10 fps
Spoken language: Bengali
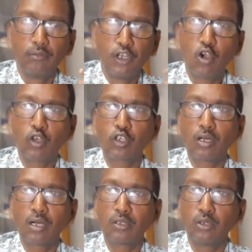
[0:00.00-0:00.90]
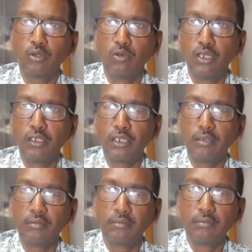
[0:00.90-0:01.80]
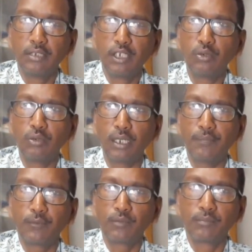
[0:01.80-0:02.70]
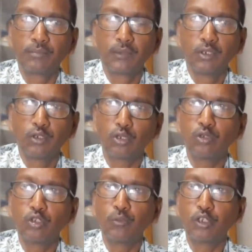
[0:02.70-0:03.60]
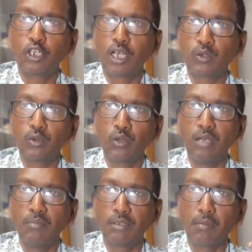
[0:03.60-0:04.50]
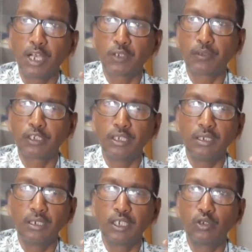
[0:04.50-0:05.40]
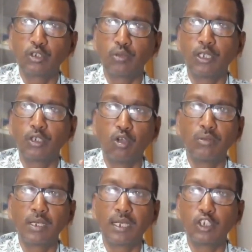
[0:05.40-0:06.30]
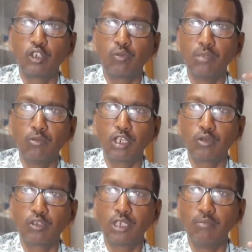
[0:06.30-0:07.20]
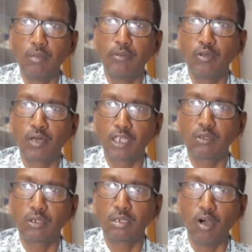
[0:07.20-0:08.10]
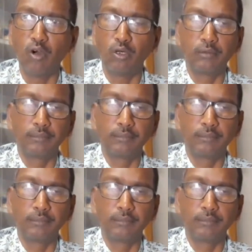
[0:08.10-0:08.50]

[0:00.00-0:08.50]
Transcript: নিয়োগ সংক্রান্ত দুর্নীতির ইস্যুতে তদন্ত প্রক্রিয়া শুরু হয় তো মাঝপথে কিছু সময় থমকে গেছিল বলে মনে করছেন বিভিন্ন রাজনৈতিক মহল